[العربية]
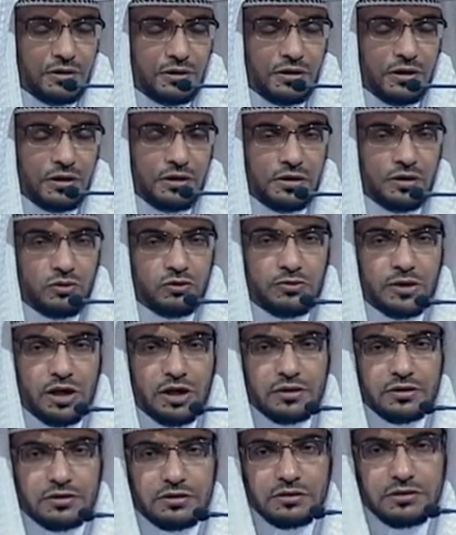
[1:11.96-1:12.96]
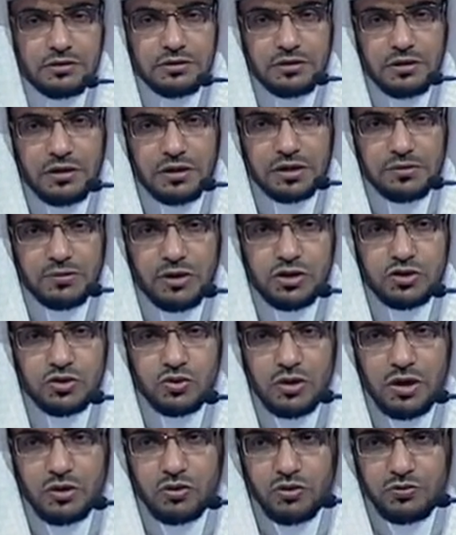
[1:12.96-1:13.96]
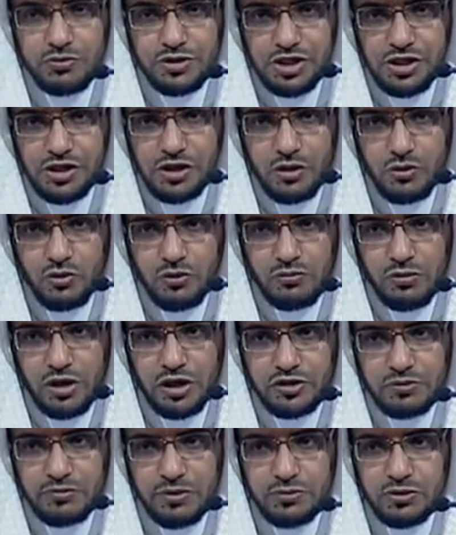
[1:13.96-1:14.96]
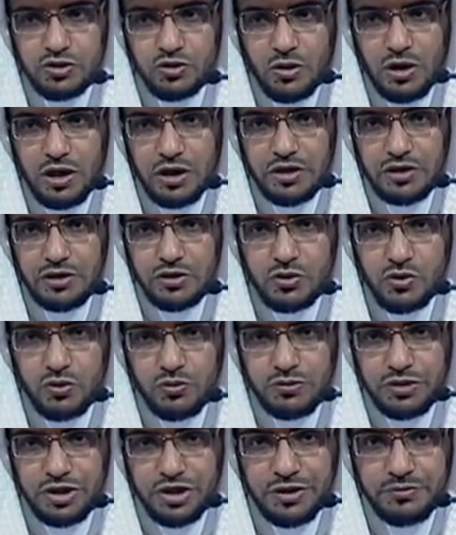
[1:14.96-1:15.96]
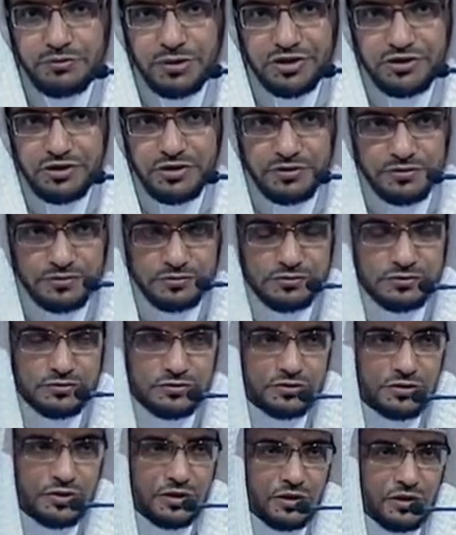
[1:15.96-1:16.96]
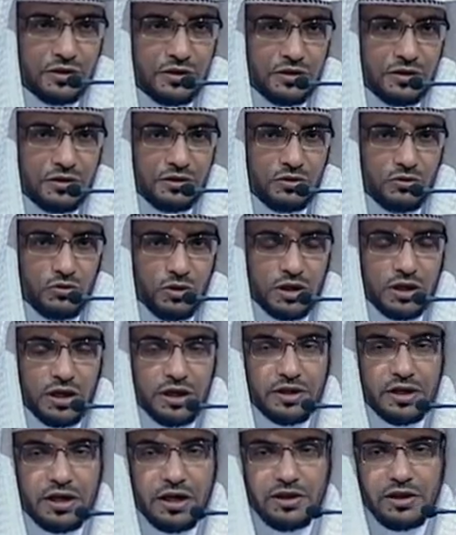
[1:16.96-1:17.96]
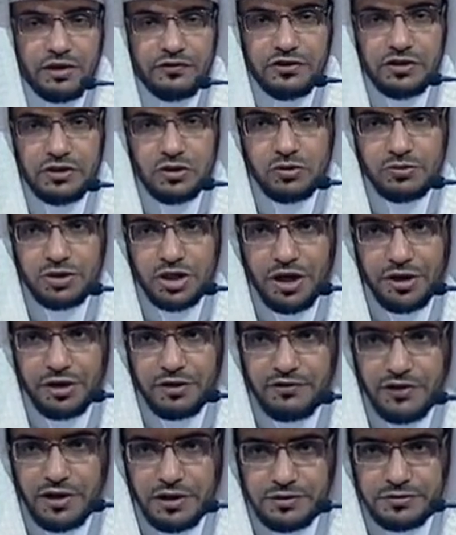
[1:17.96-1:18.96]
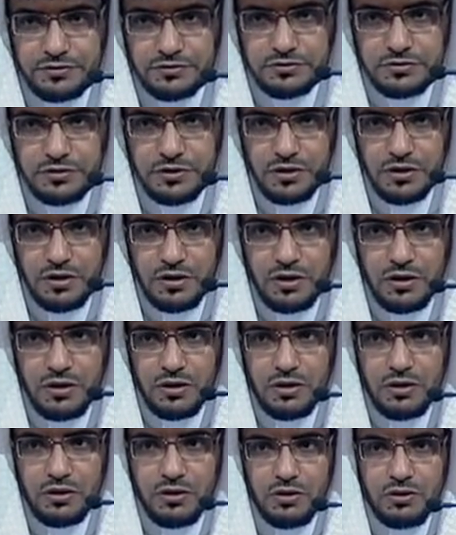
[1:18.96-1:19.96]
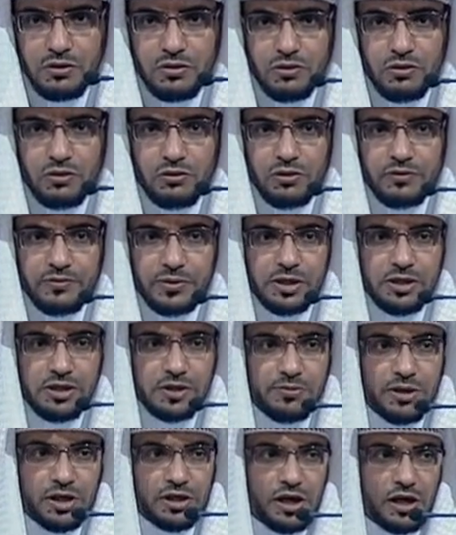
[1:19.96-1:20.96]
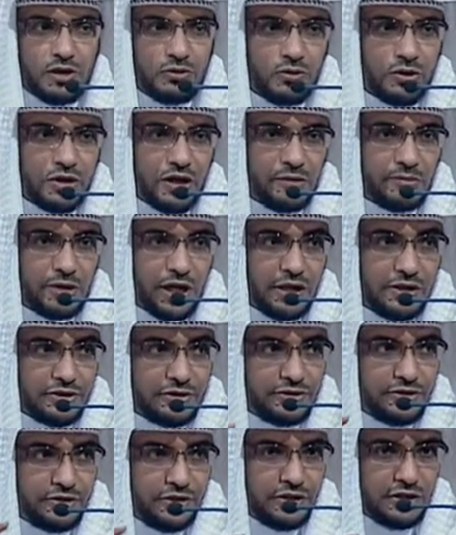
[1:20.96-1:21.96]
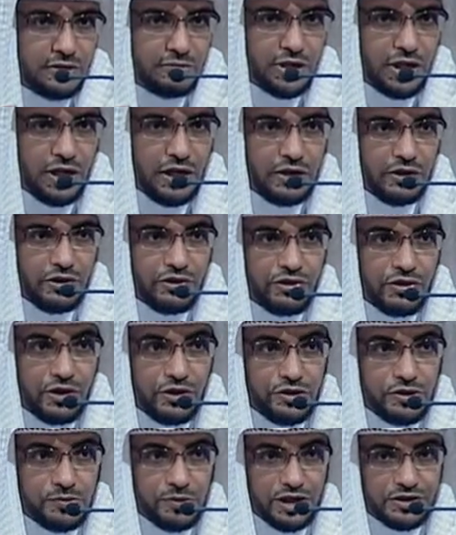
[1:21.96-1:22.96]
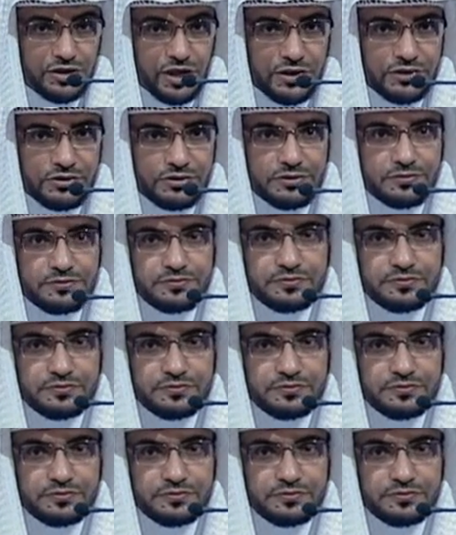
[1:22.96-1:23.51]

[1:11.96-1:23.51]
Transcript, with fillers: اليوم ان اكملت لكم دينكم واتممت عليكم نعمتي وكان هذا في يوم عرفه وبه بيان كمال الدين من حيث العبادات